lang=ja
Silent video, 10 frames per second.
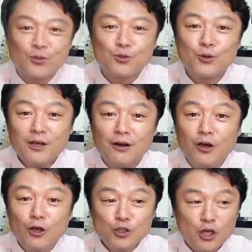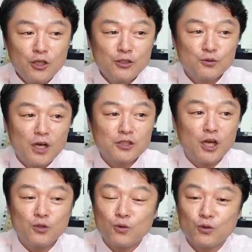それがジャニーズは
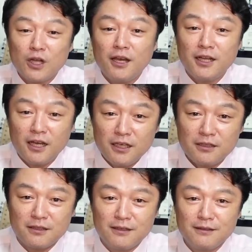ちゃんと答えない。